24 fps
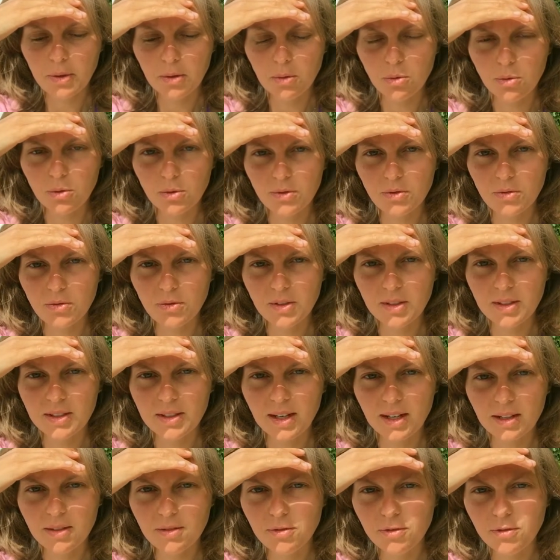Und wie
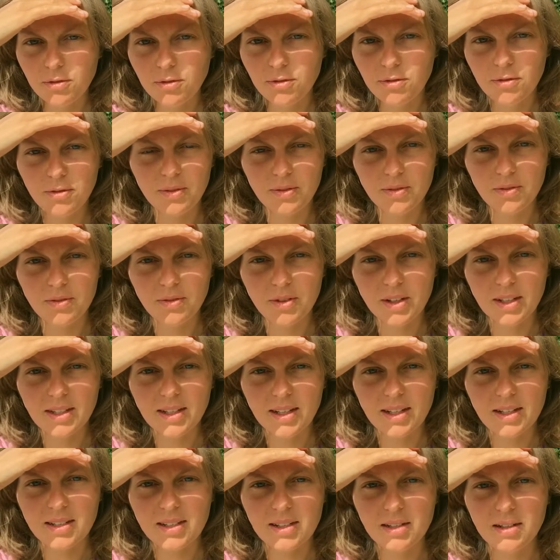gesagt, was
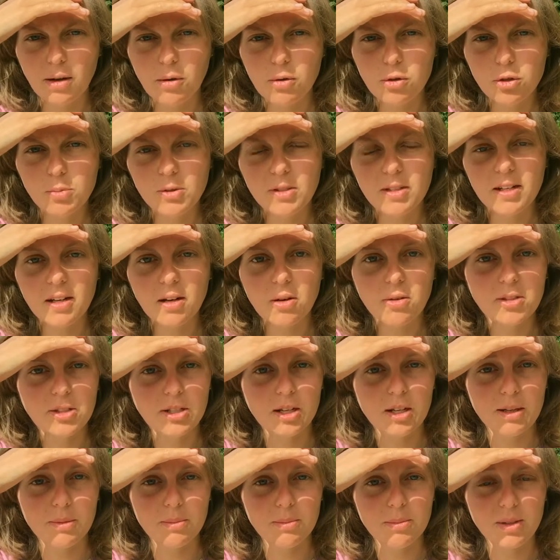da jetzt genau speziell
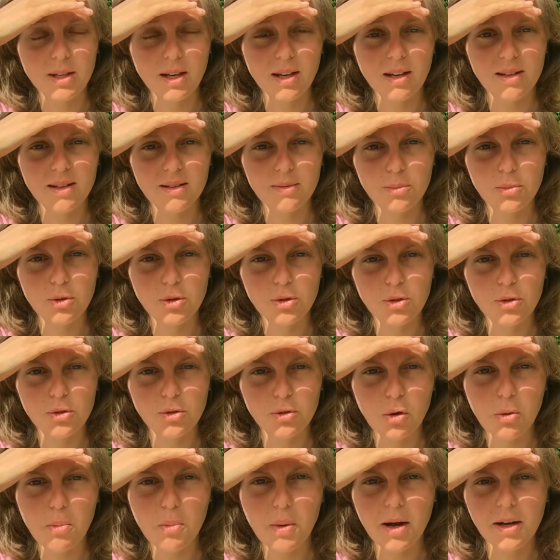rauskam, da möchte ich
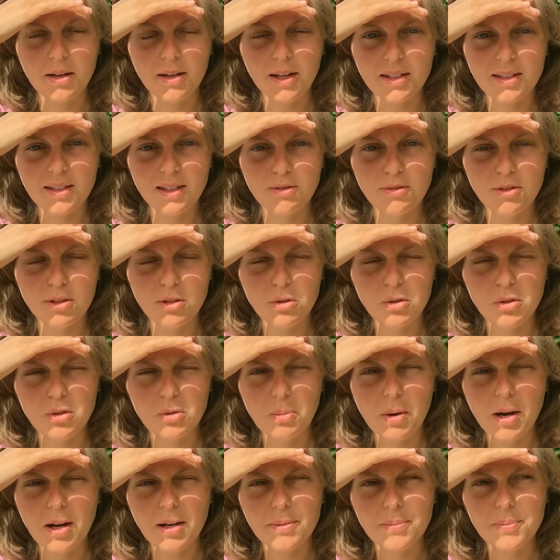nochmal ein extra Video zu
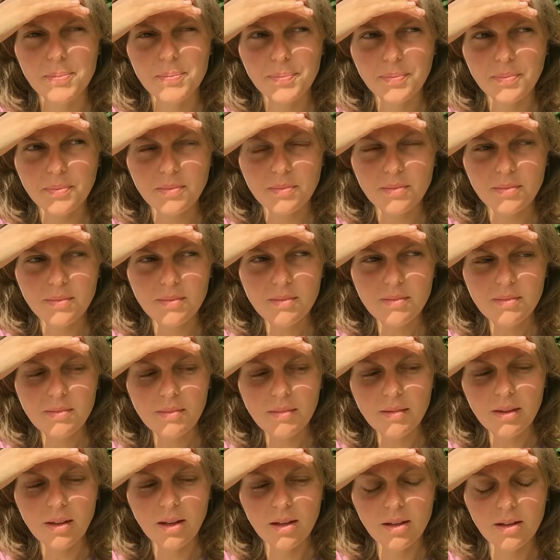machen.
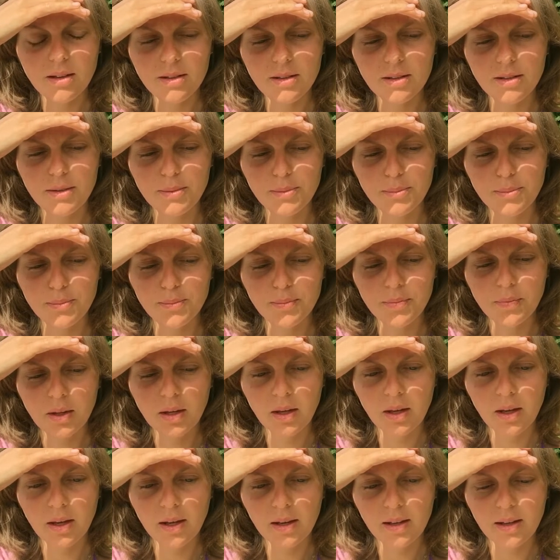Ähm,
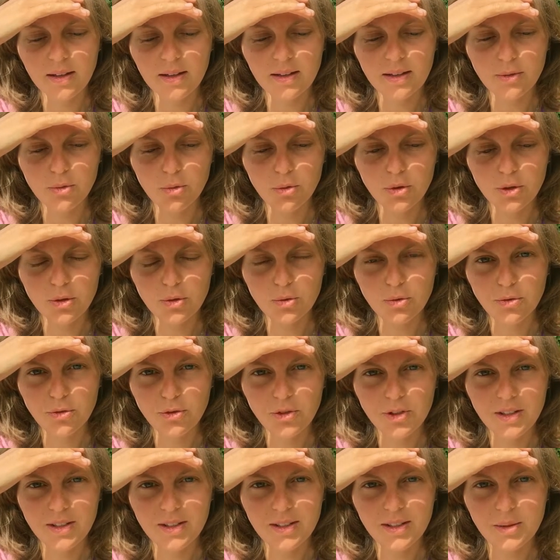nur so
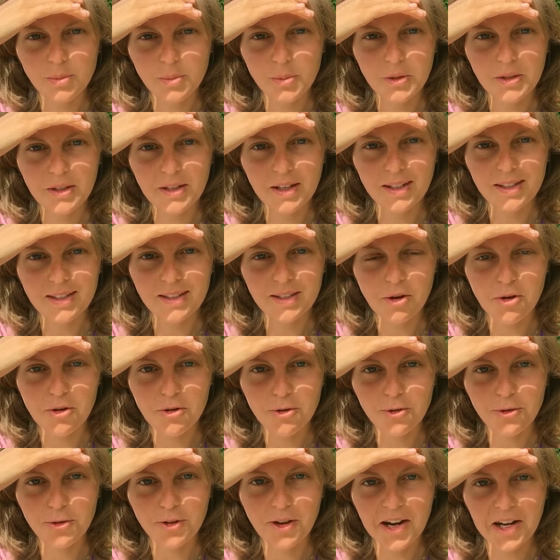viel, ich bin jetzt
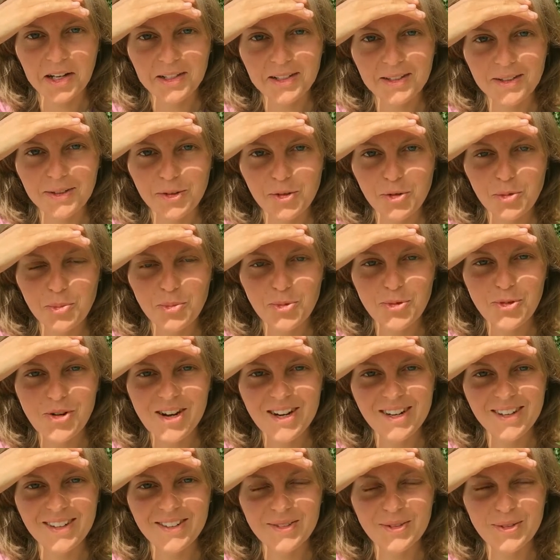auf einer heißen Spur
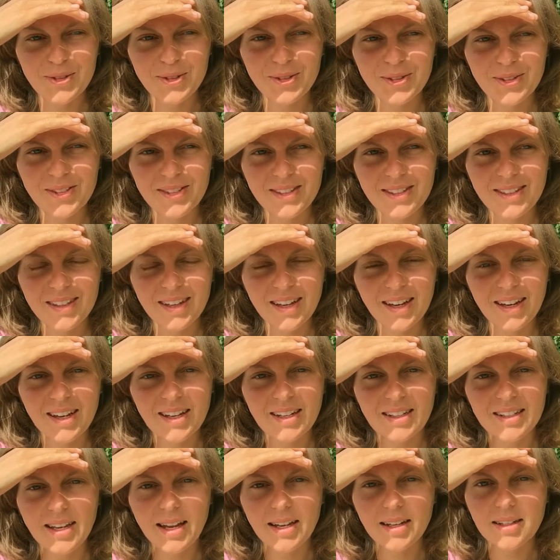und
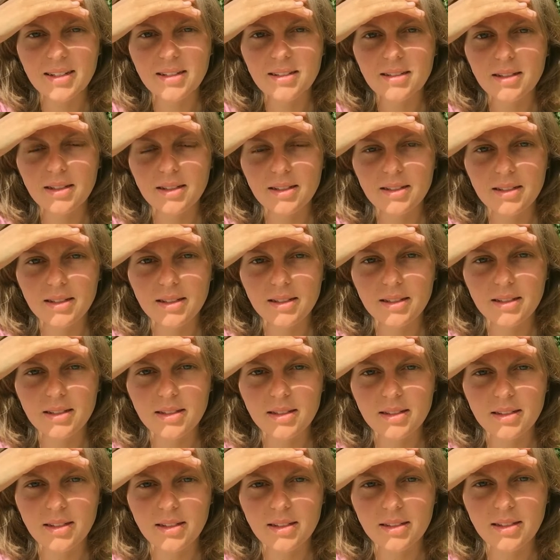denke, dass ich
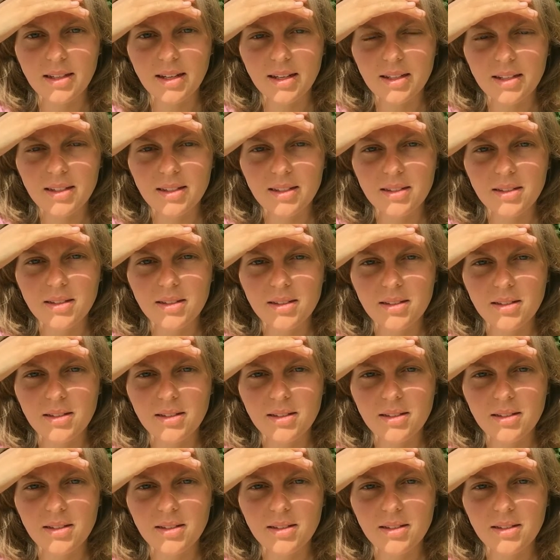das jetzt echt